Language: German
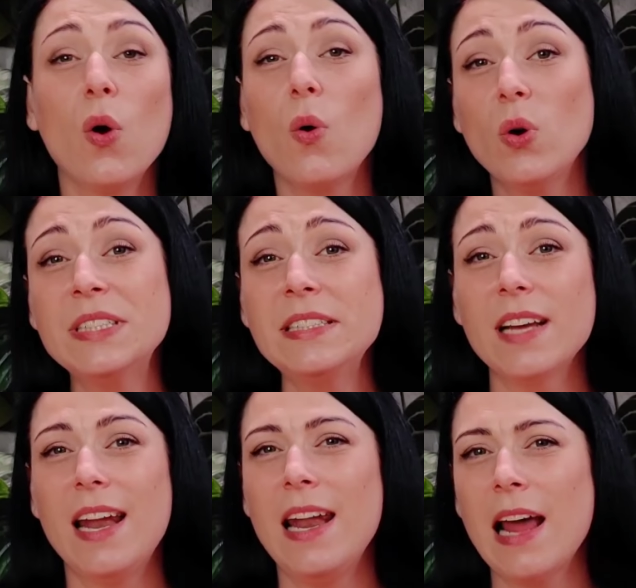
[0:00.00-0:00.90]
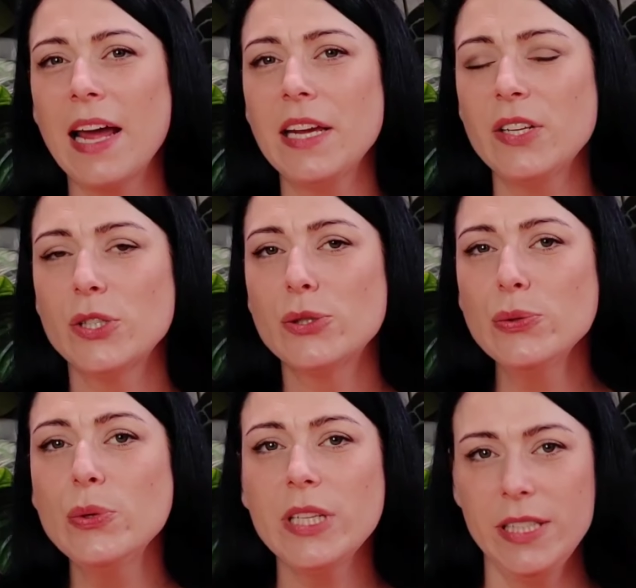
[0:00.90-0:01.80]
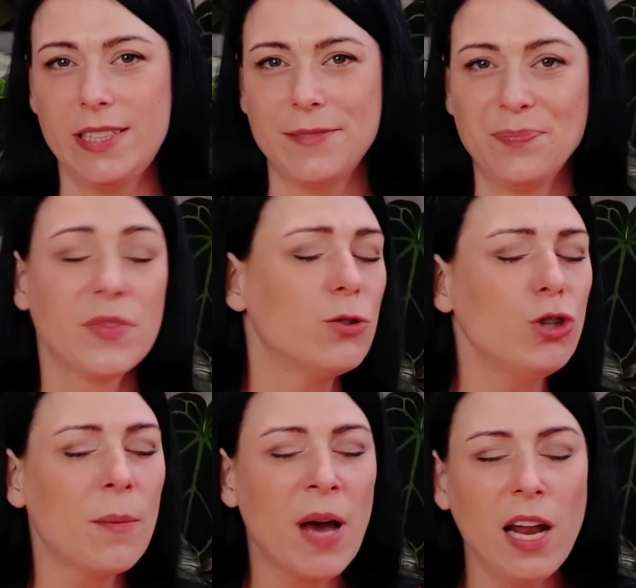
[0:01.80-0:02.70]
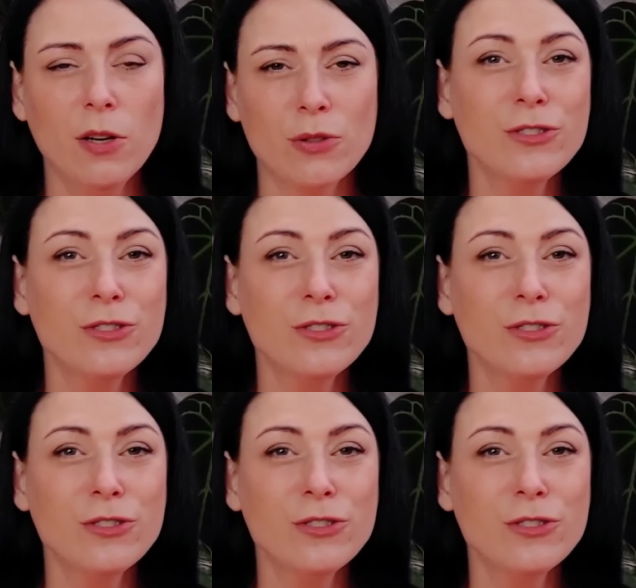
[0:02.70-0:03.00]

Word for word: und leicht zu riechen. Die haben alle einen